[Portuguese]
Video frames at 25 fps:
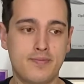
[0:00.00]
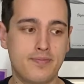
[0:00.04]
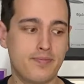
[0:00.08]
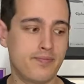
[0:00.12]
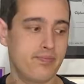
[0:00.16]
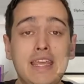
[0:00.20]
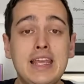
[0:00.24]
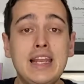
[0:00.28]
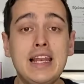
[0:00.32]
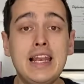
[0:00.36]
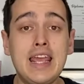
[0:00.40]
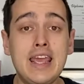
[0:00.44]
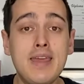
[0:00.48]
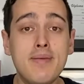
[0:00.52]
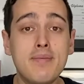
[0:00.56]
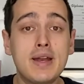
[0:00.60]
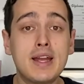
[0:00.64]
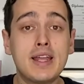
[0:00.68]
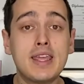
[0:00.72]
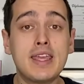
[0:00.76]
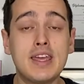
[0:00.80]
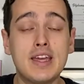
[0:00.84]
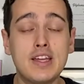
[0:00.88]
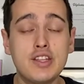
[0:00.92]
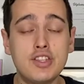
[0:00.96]
E
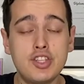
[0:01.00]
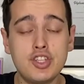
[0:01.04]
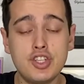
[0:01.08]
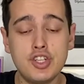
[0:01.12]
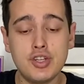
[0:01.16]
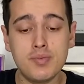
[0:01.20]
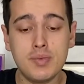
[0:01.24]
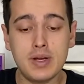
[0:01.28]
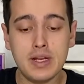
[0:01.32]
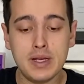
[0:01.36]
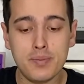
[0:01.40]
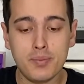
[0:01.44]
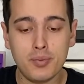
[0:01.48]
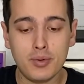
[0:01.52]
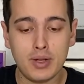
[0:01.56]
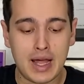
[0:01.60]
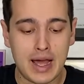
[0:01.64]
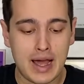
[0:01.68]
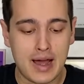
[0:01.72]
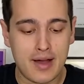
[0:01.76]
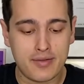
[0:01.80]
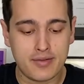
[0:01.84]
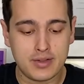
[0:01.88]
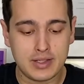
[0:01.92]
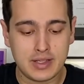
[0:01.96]
lembra que antes de manipular,